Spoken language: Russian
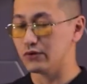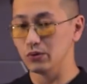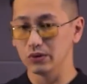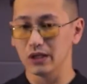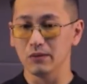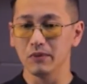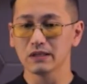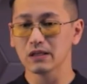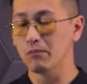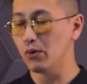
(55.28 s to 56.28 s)
в желудке
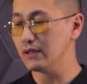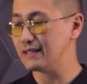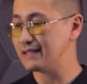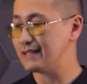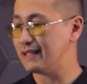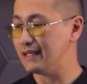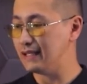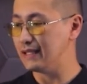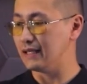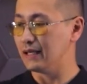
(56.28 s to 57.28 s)
имеется полость
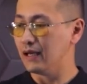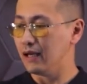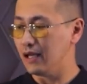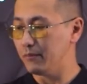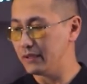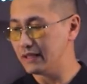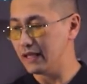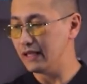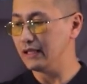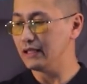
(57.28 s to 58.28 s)
и
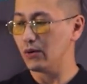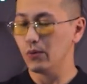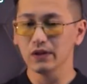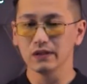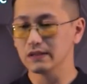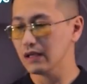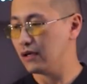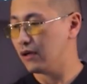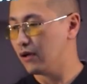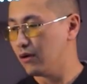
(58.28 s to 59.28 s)
эпителий находится